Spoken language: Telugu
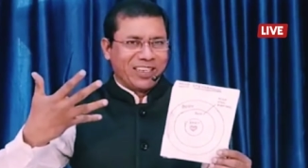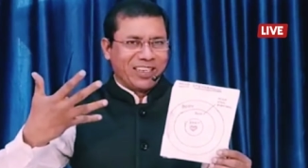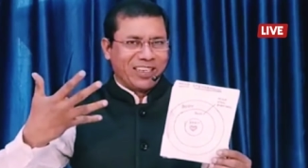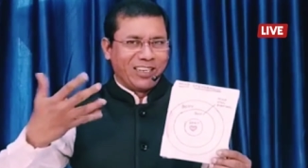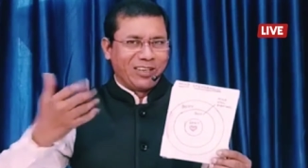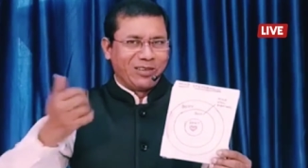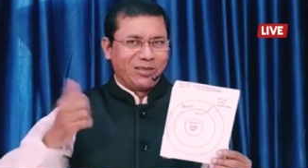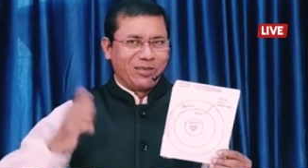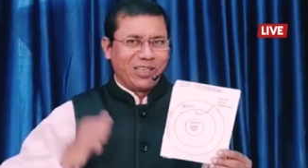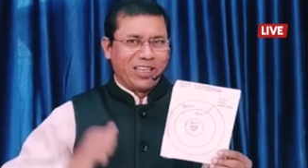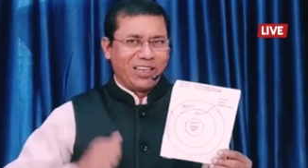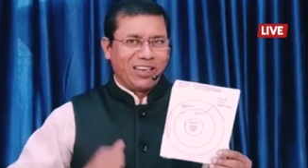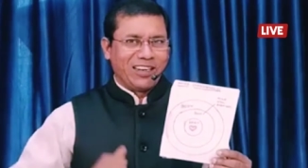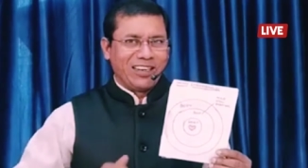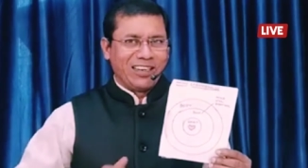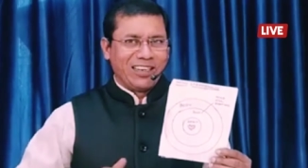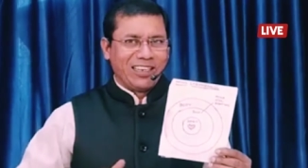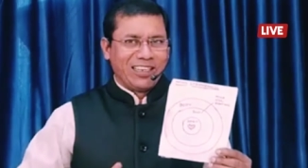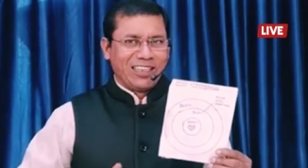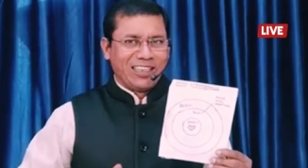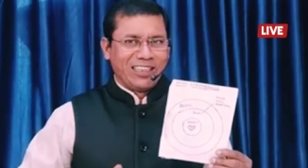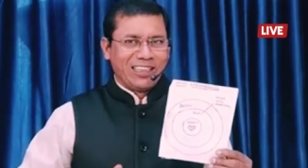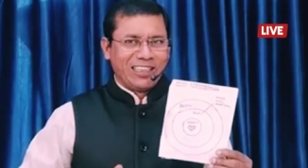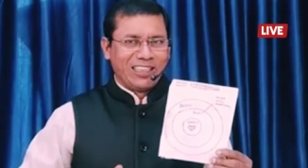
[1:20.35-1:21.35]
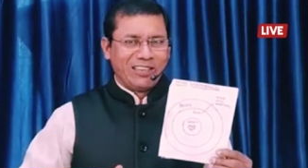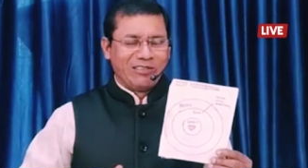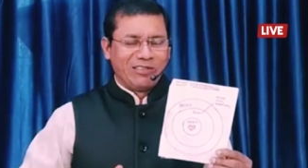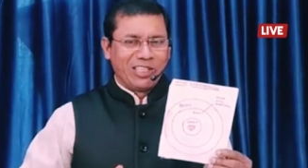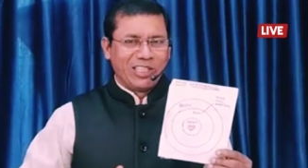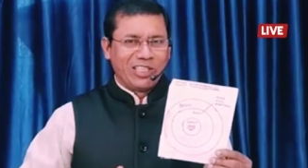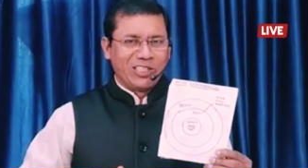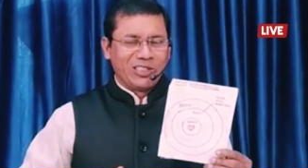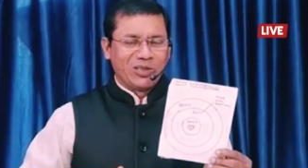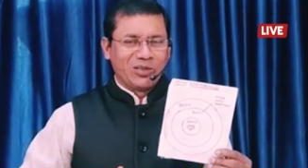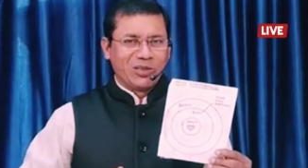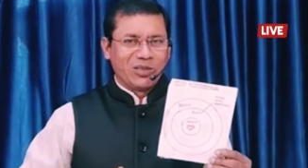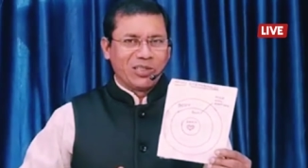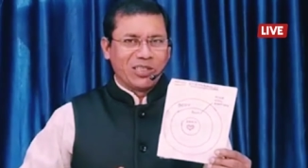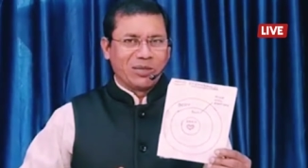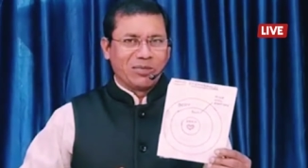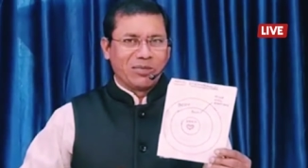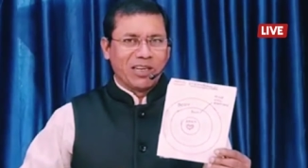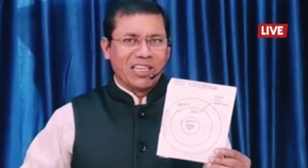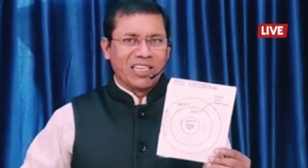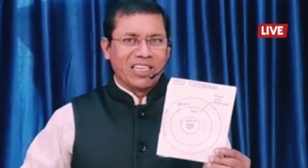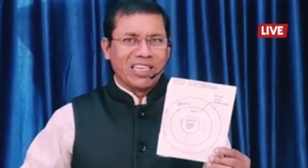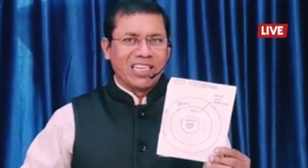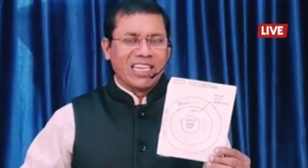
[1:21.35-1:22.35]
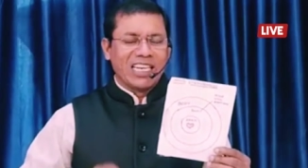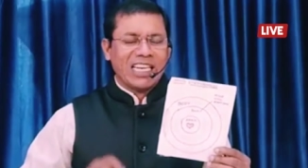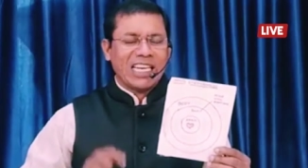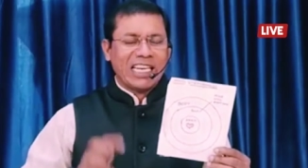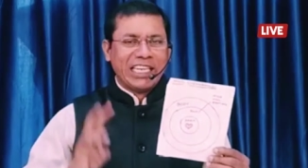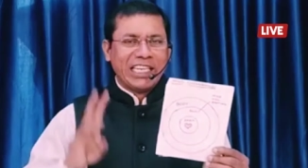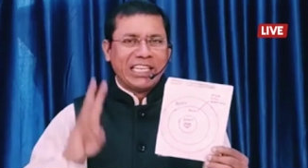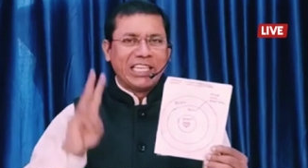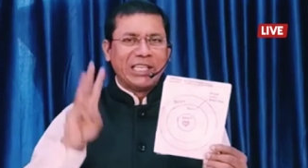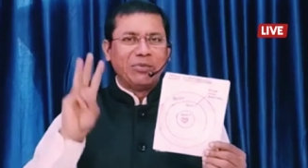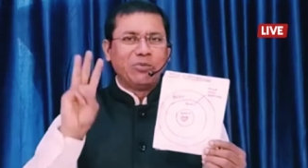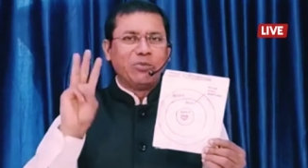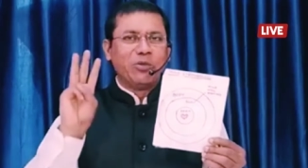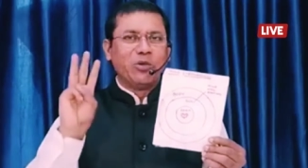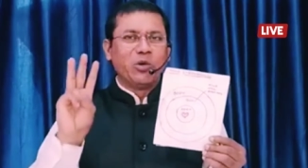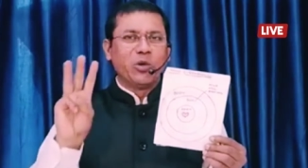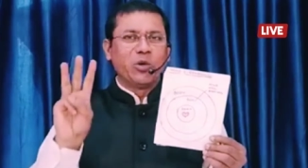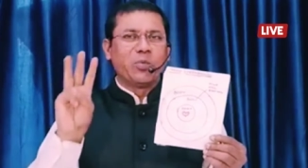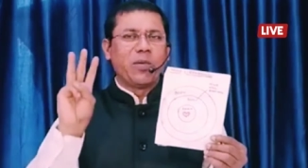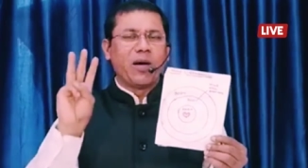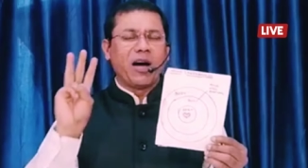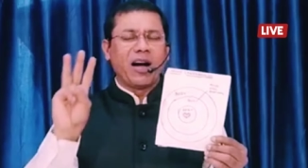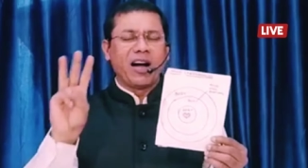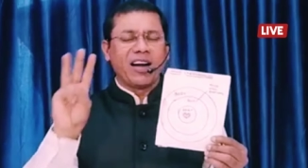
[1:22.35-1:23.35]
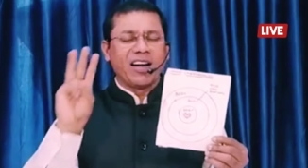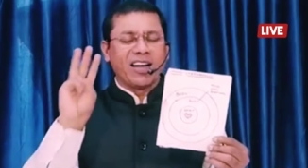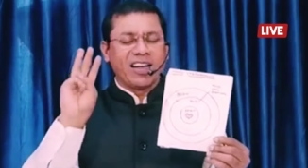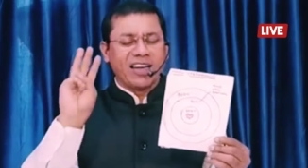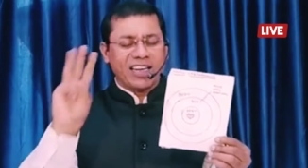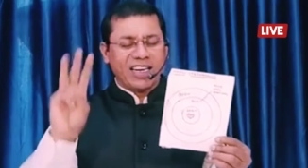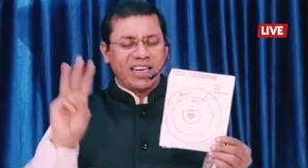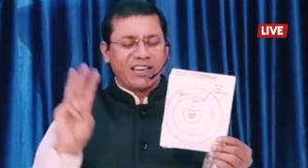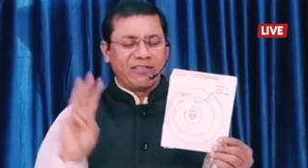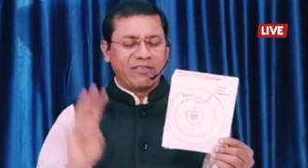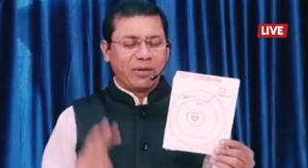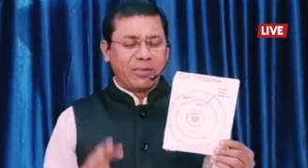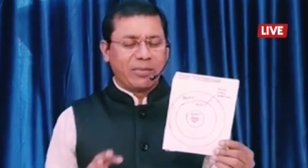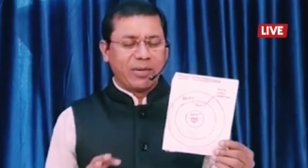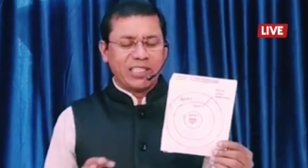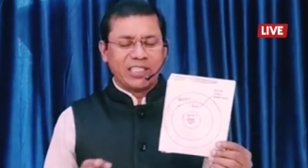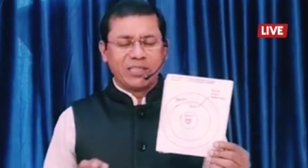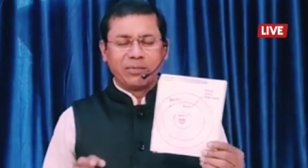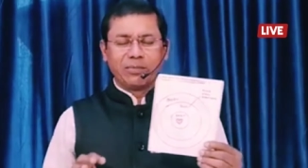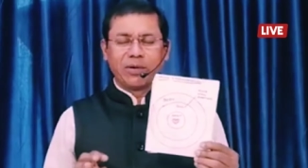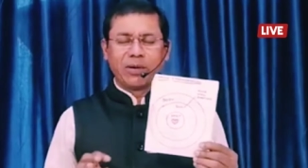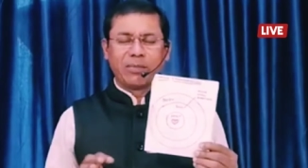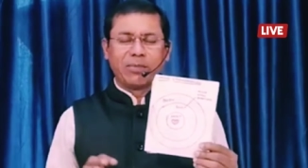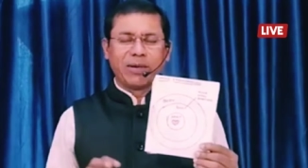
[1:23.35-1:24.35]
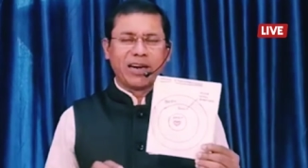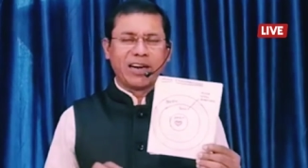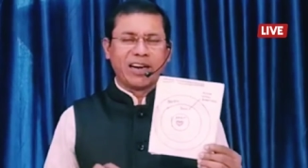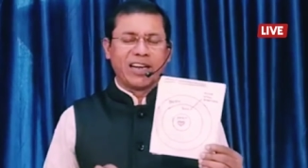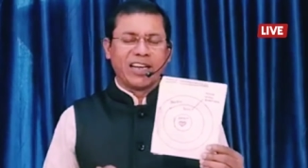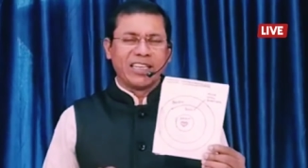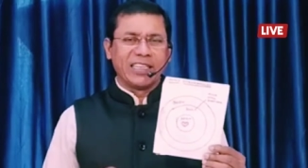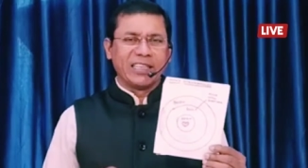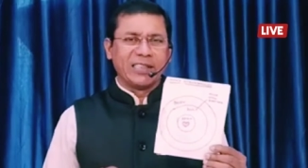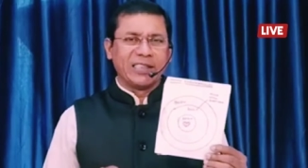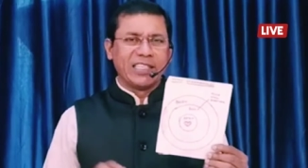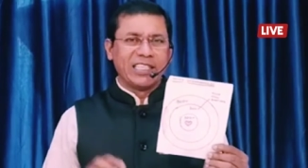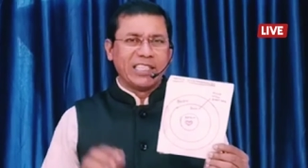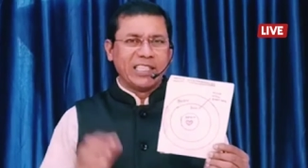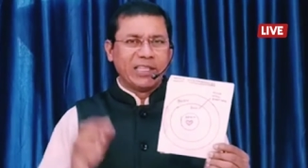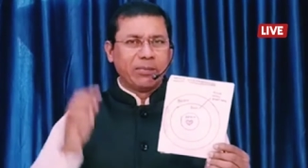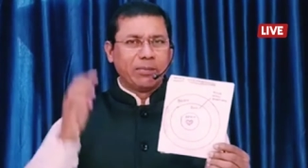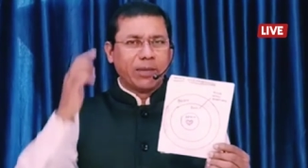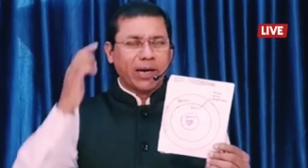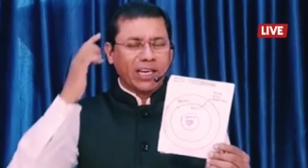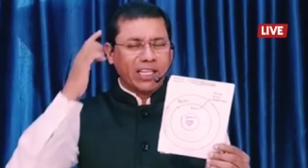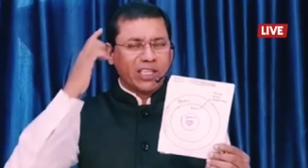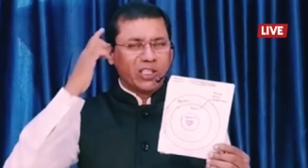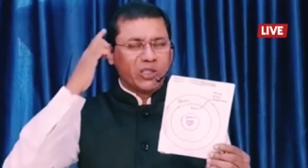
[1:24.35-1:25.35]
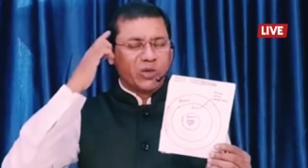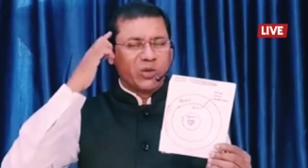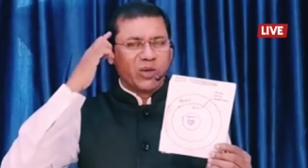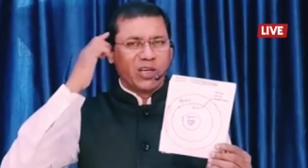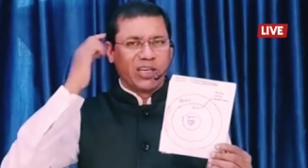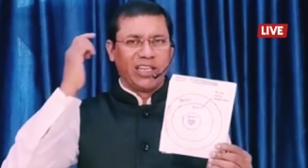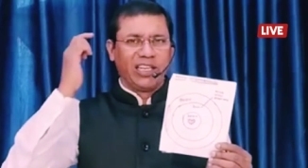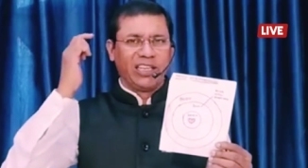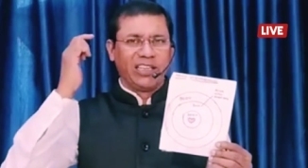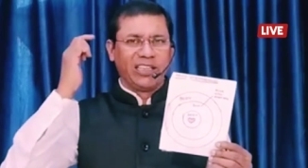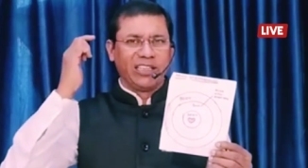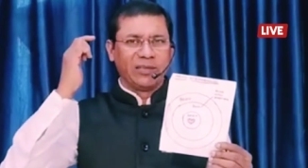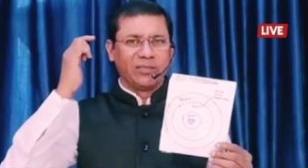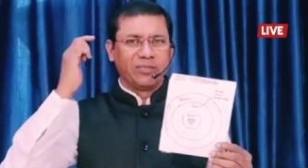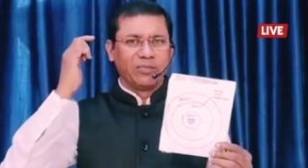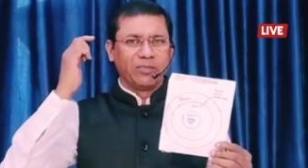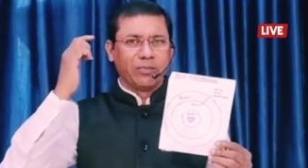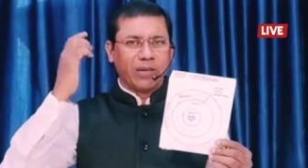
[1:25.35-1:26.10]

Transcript: హలోయ దేవునికి స్తోత్రం కలిగింది ఈ మూడు భాగాలుగా విభజింపబడ్డాయి ఈ మనస్సు అనేది